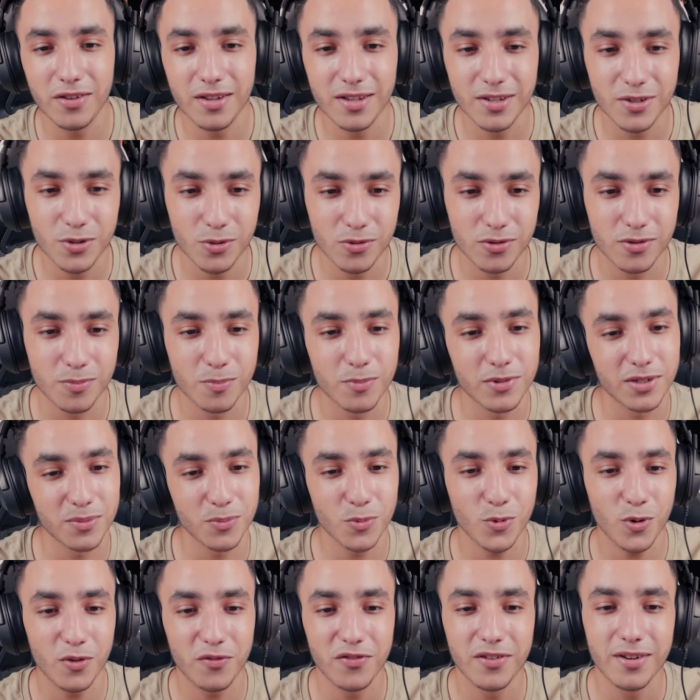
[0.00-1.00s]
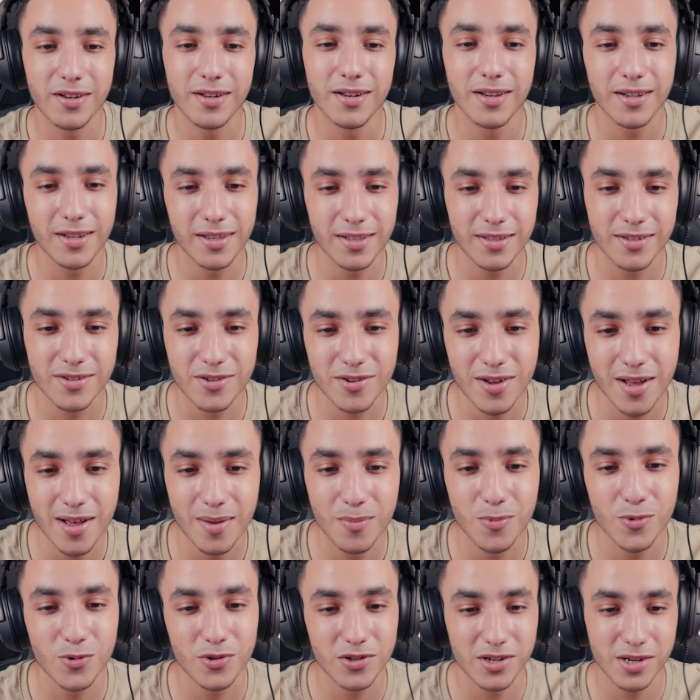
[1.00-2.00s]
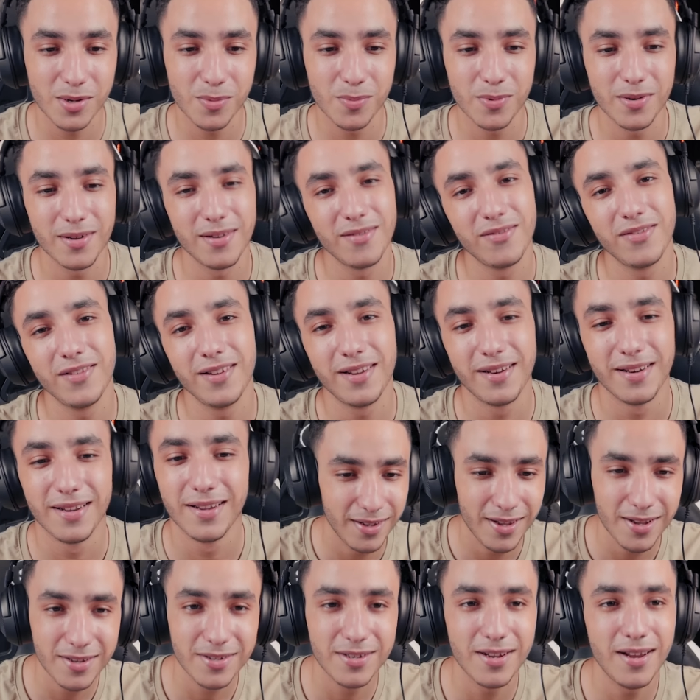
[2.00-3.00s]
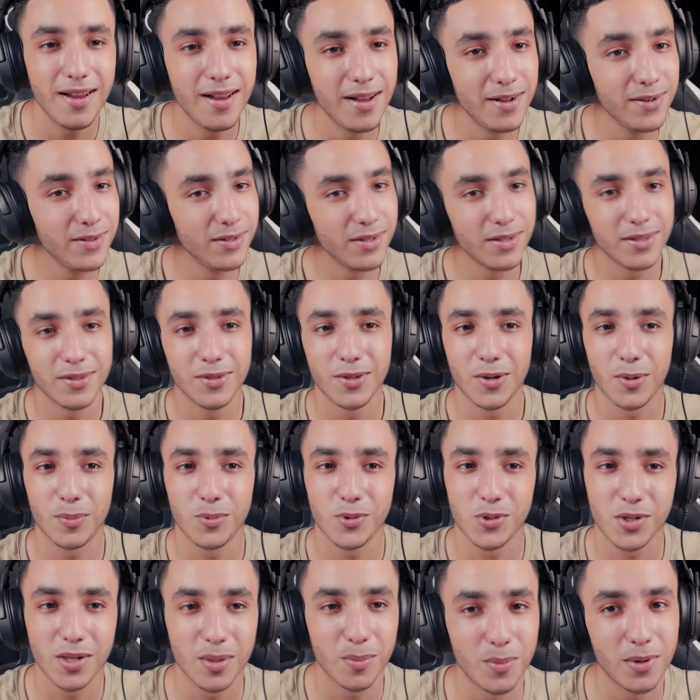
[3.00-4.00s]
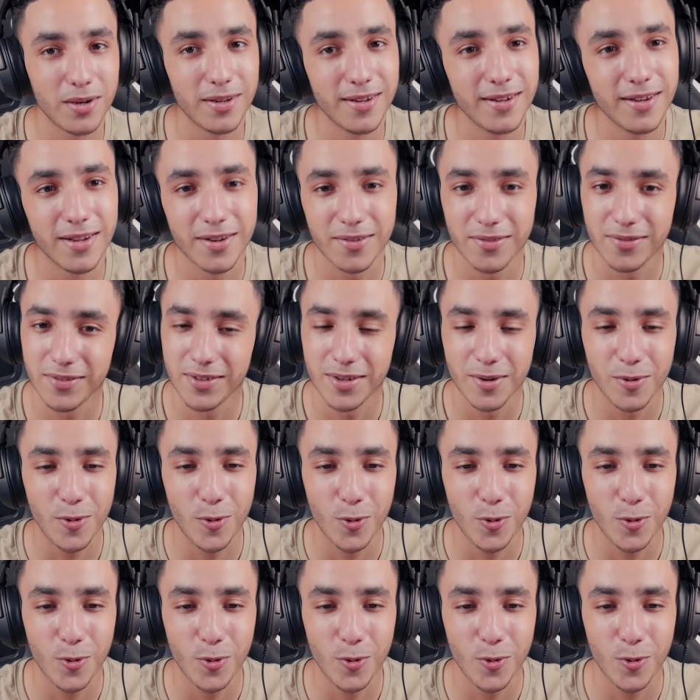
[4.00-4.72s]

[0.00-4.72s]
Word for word: فيه جوج مجموع فيه اللي كيتجام وتجيب بالفين حاجه عاديه ضرب جوج المليار فيها